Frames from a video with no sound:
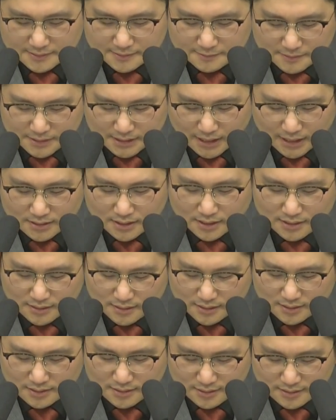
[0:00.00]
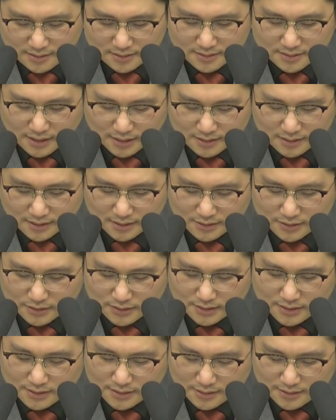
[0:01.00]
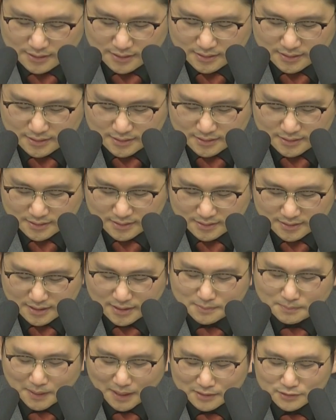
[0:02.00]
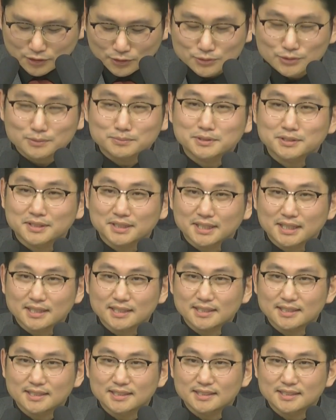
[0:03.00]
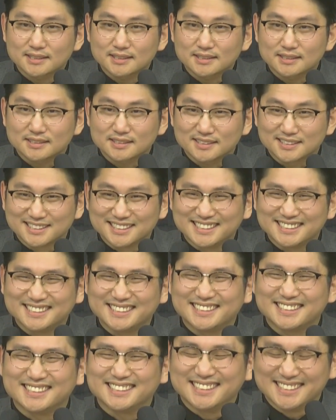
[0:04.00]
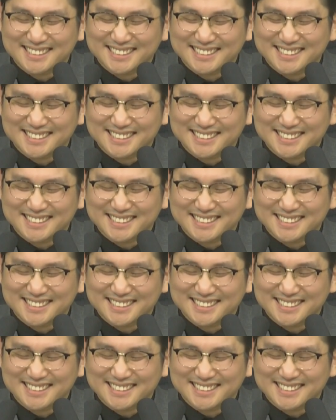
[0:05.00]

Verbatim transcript: 세상을 탓하기 전에 네 방 청소부터 해라. 예.